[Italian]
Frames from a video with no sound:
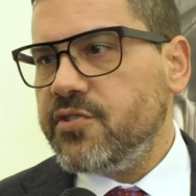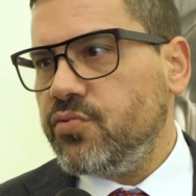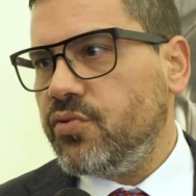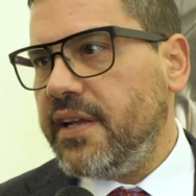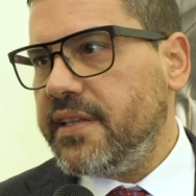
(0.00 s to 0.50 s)

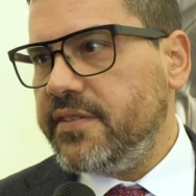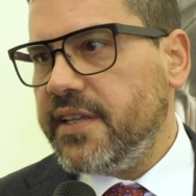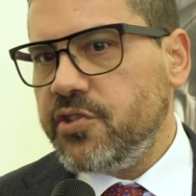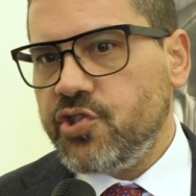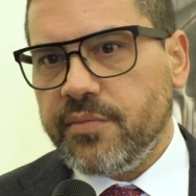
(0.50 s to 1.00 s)
innanzitutto
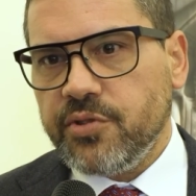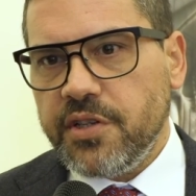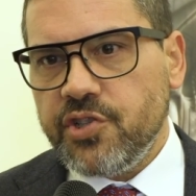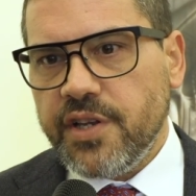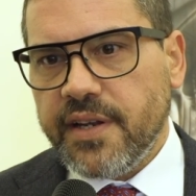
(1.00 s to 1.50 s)
l'attività diciamo,
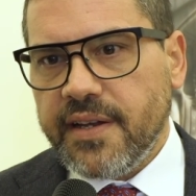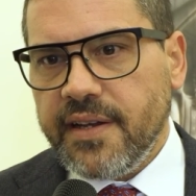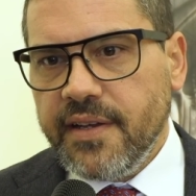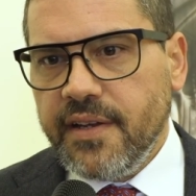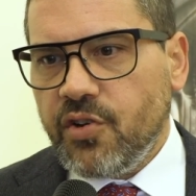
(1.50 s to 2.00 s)
di
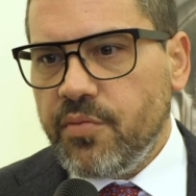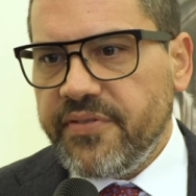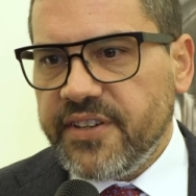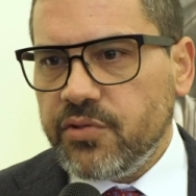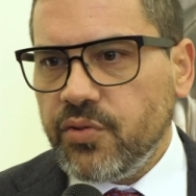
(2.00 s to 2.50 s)
ricerca
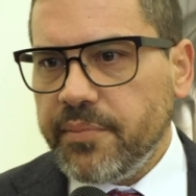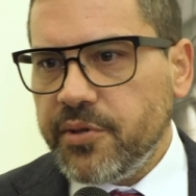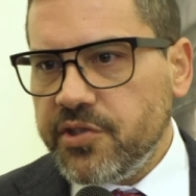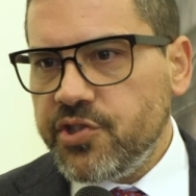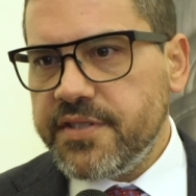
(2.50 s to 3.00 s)
come fattore
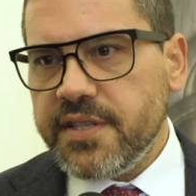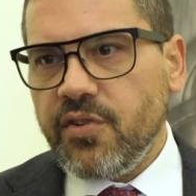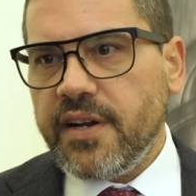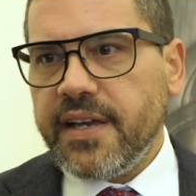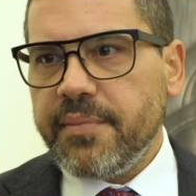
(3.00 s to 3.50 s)
poi
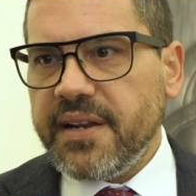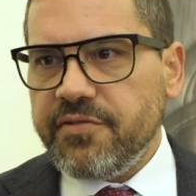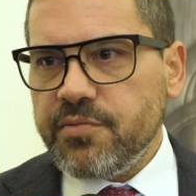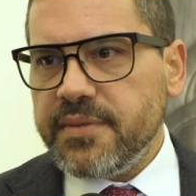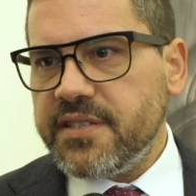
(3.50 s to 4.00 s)
decisivo anche per la
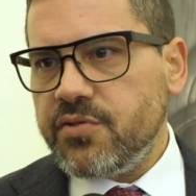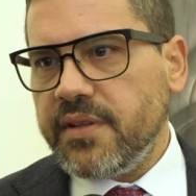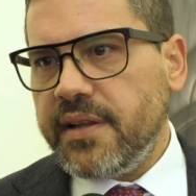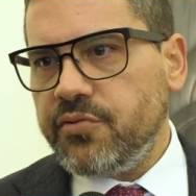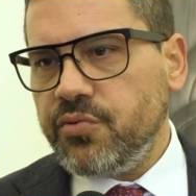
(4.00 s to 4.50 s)

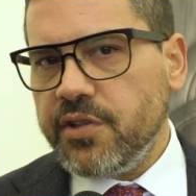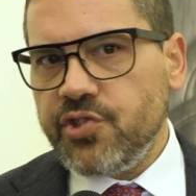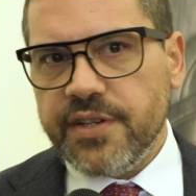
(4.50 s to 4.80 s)
formazione delle future